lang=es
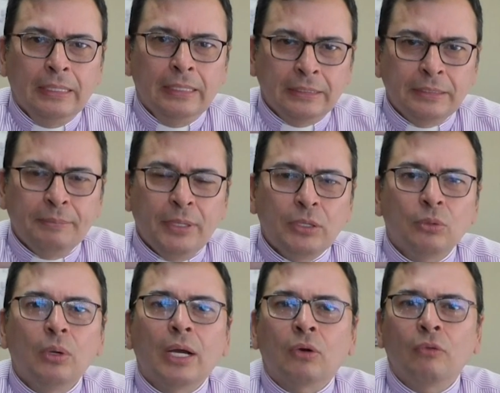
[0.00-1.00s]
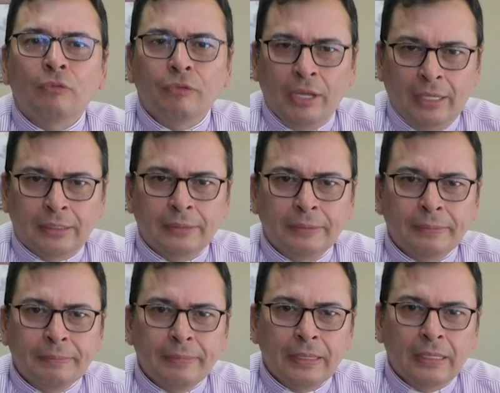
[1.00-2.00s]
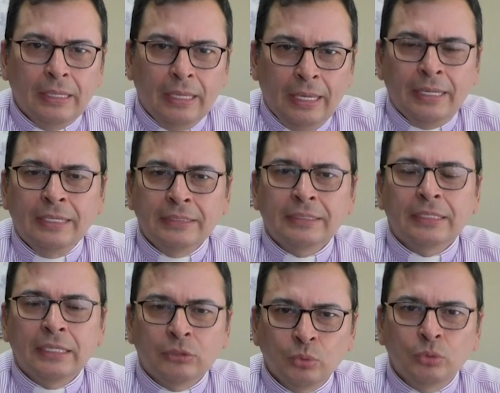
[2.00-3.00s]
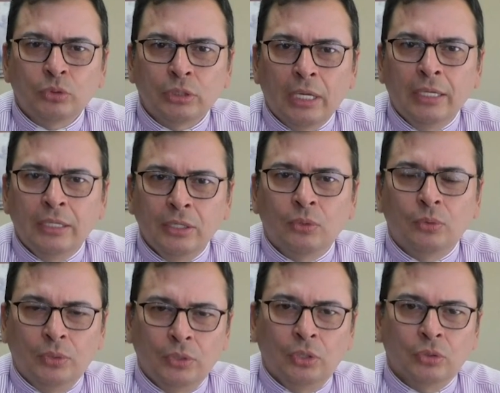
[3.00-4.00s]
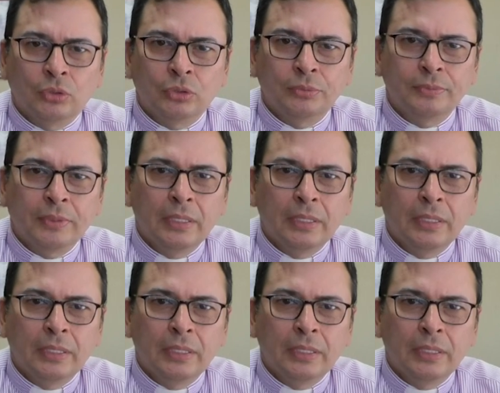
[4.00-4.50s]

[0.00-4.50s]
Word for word: Les invito a confiar en ese Jesús, el Hijo de Dios,